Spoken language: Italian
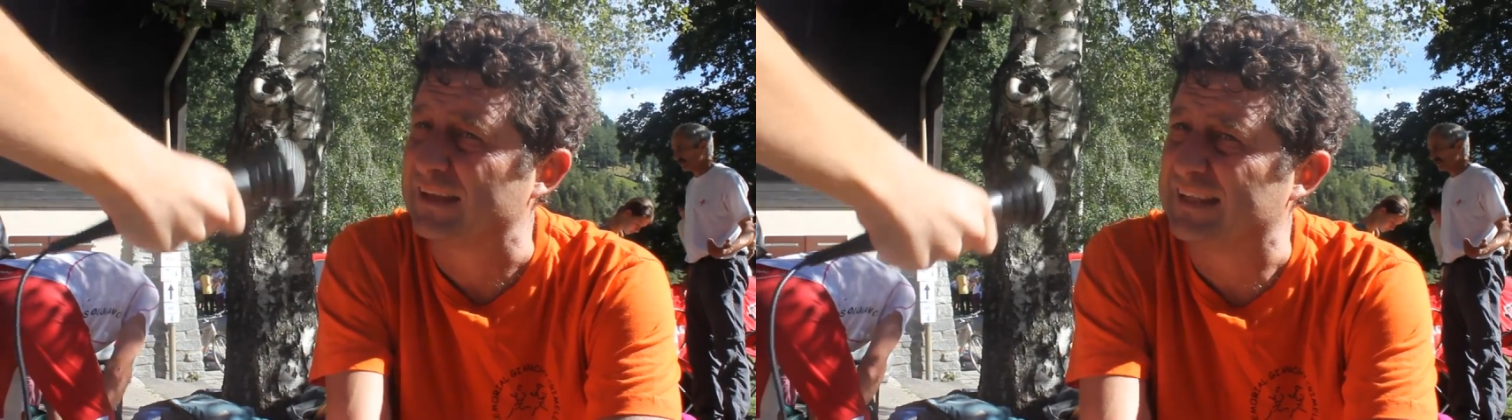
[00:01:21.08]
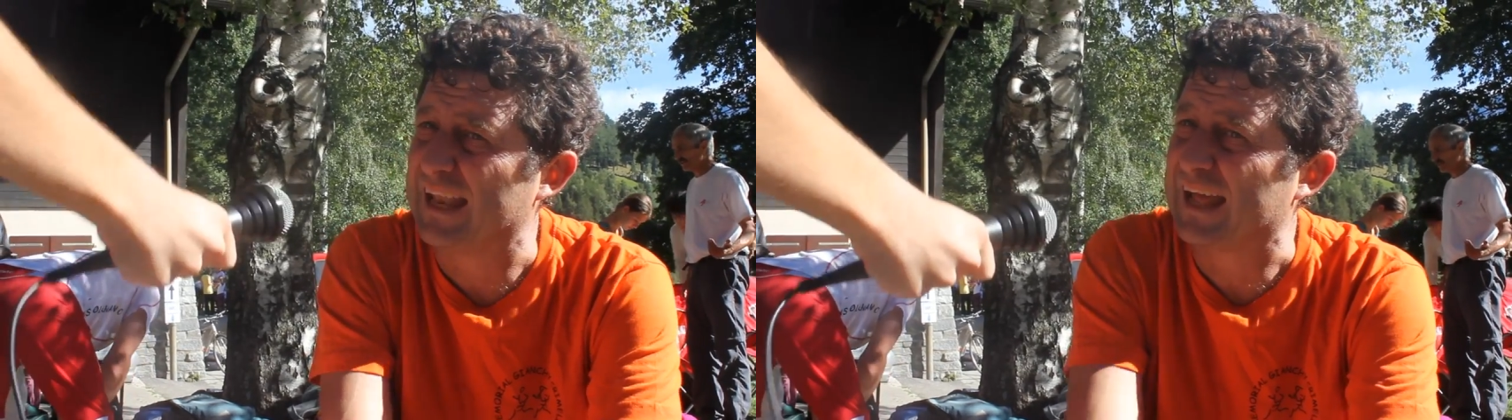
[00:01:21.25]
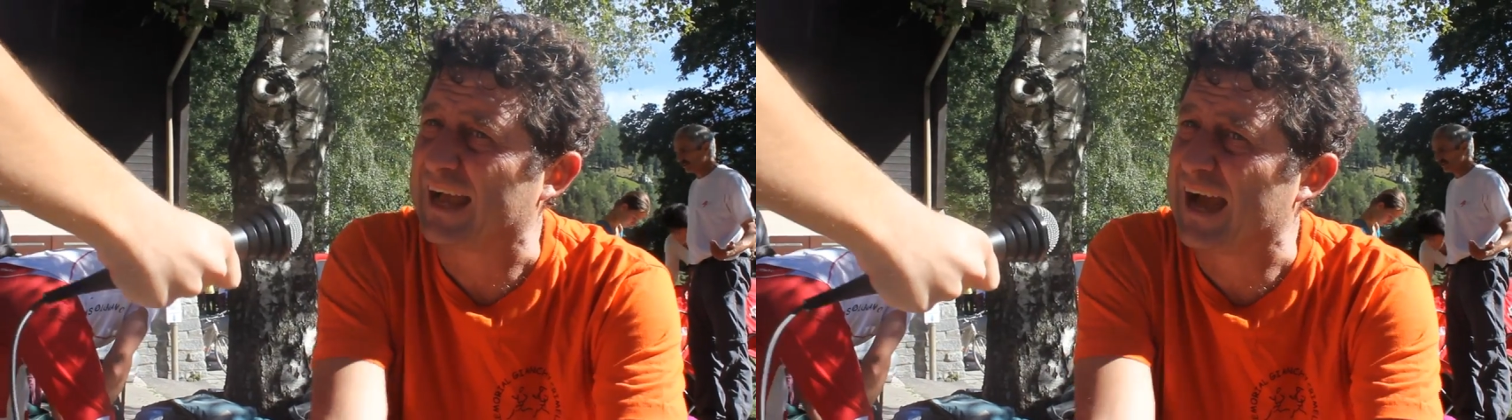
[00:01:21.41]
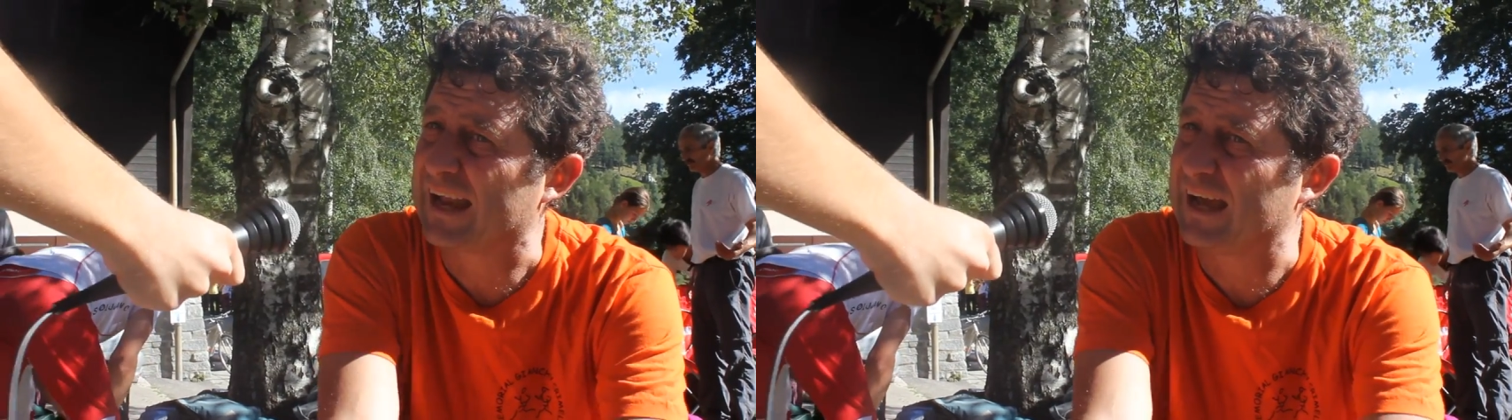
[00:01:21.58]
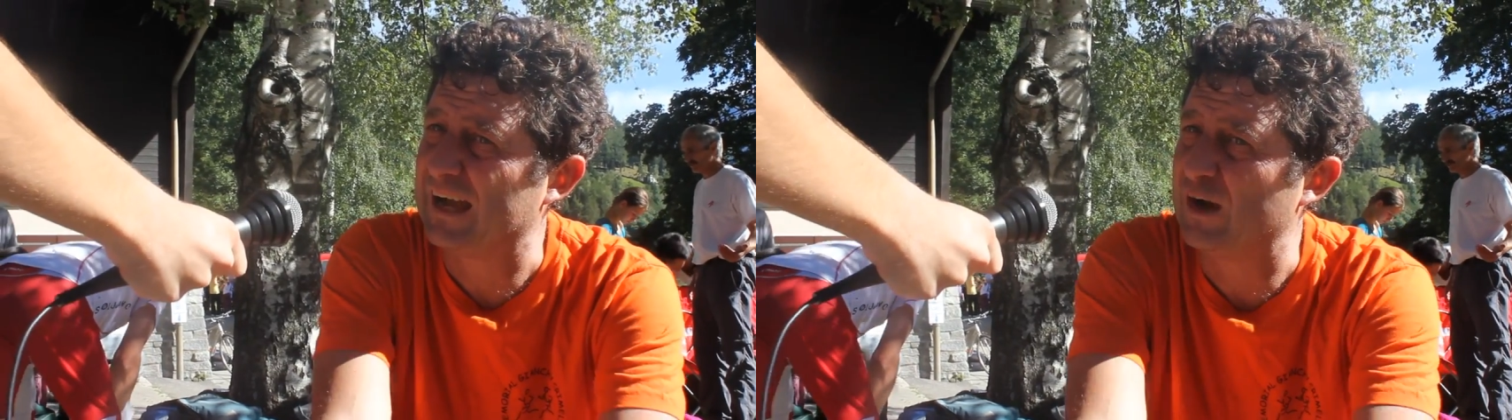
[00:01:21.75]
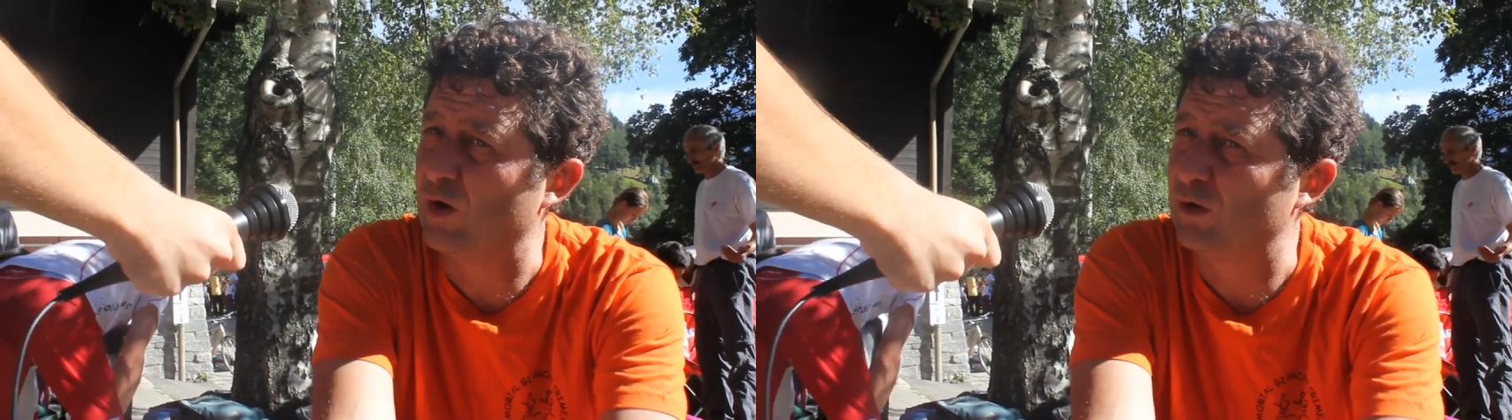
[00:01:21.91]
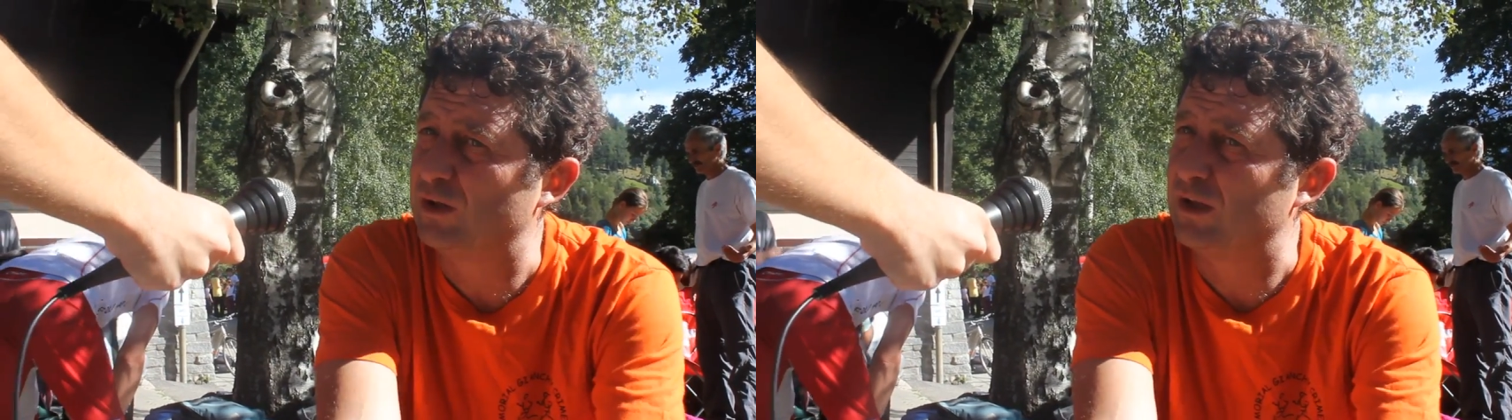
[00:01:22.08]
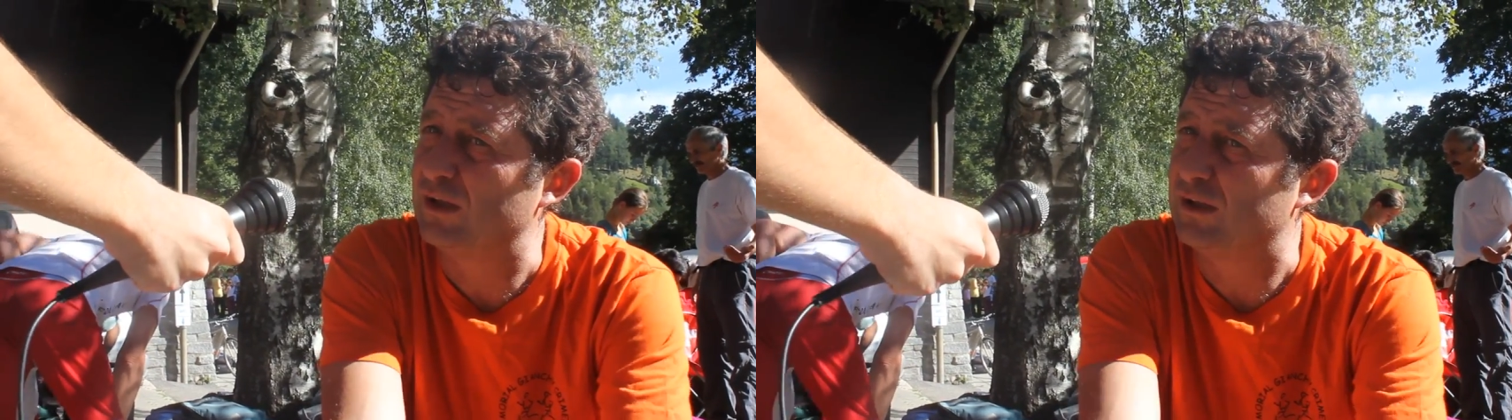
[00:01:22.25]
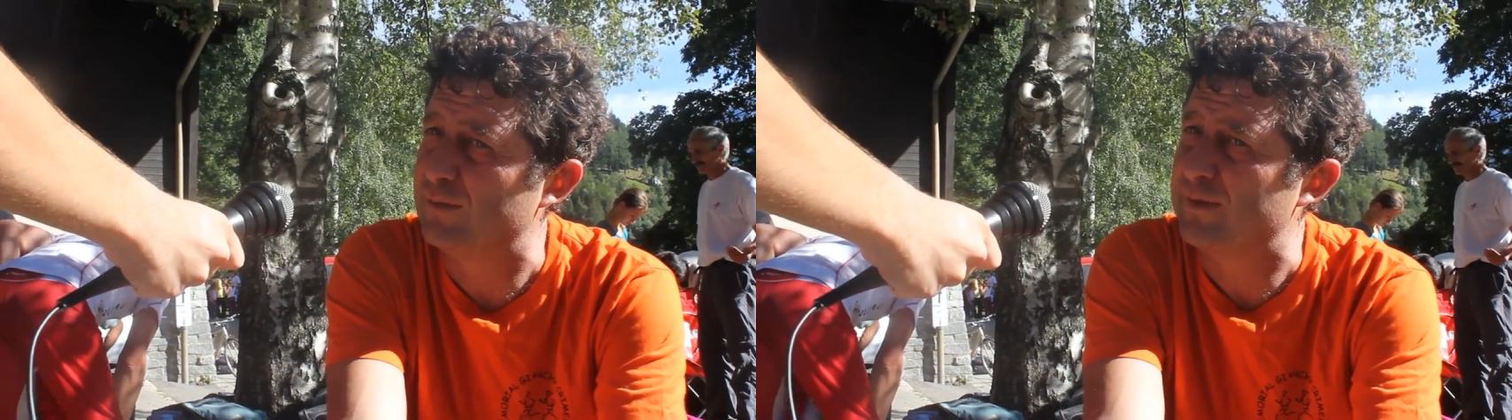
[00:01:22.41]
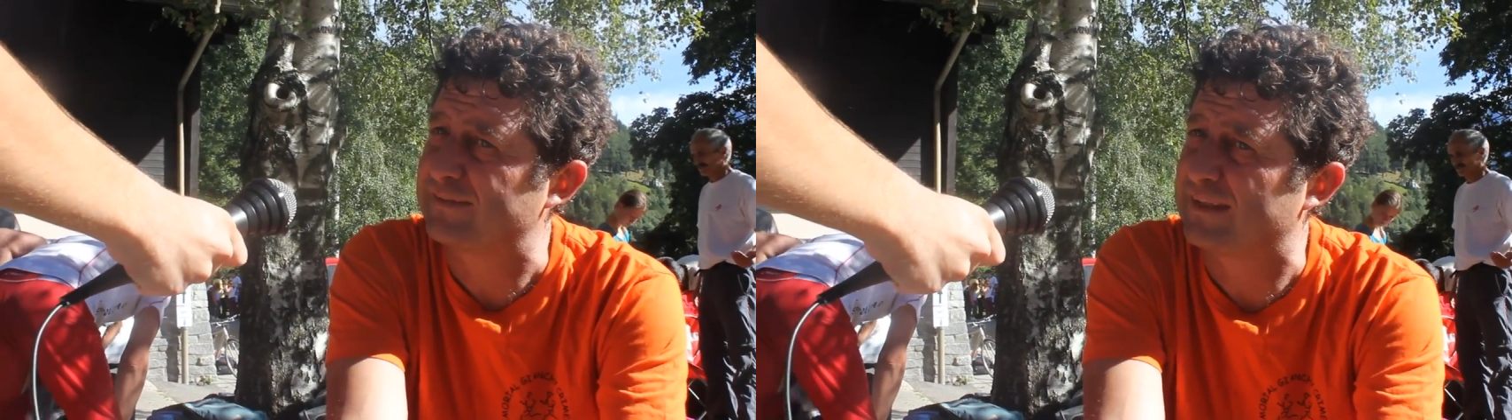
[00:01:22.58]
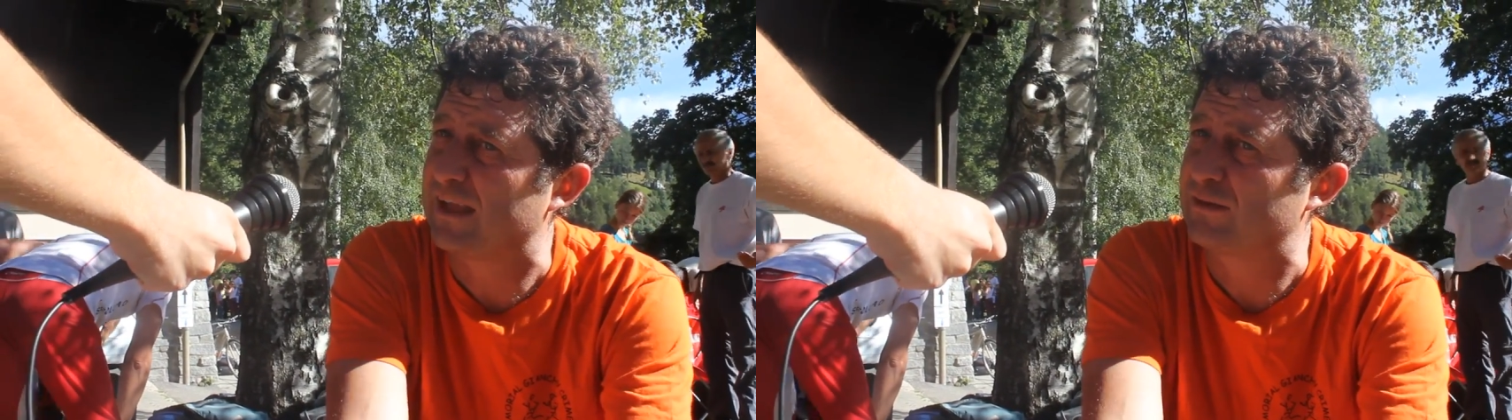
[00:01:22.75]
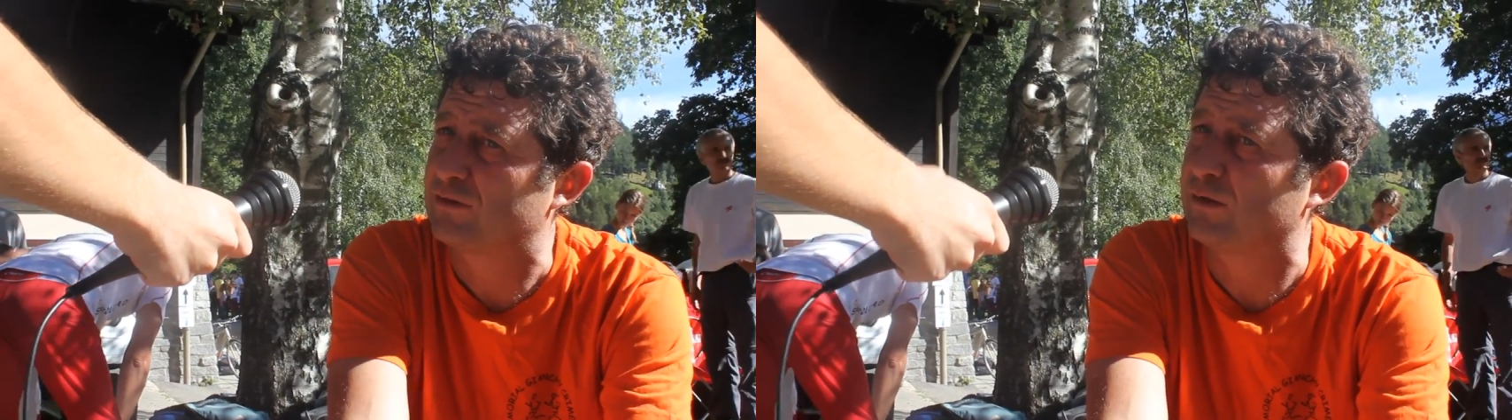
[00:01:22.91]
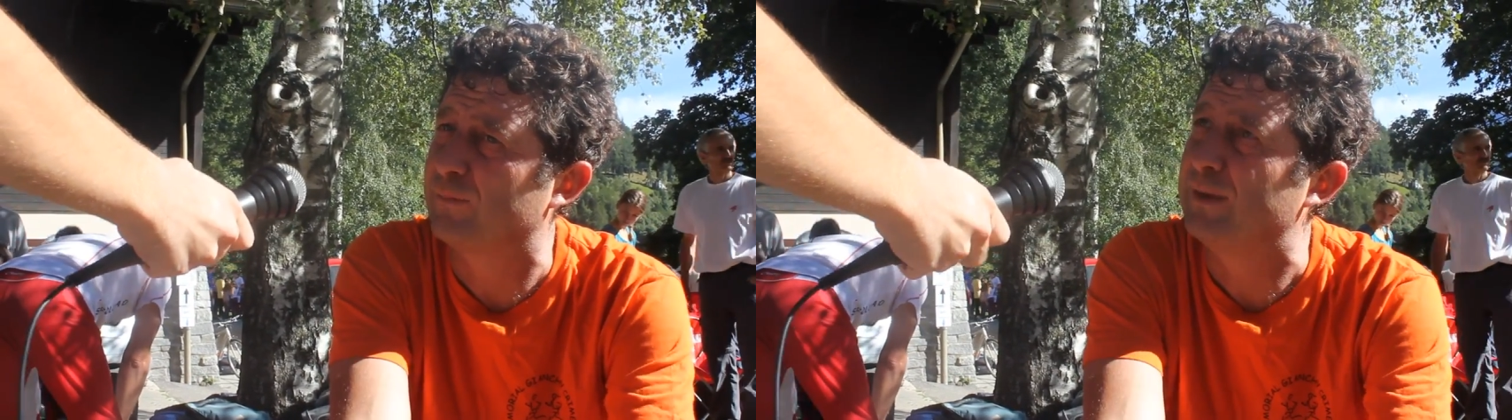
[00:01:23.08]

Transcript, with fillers: Della gara o di, di me stesso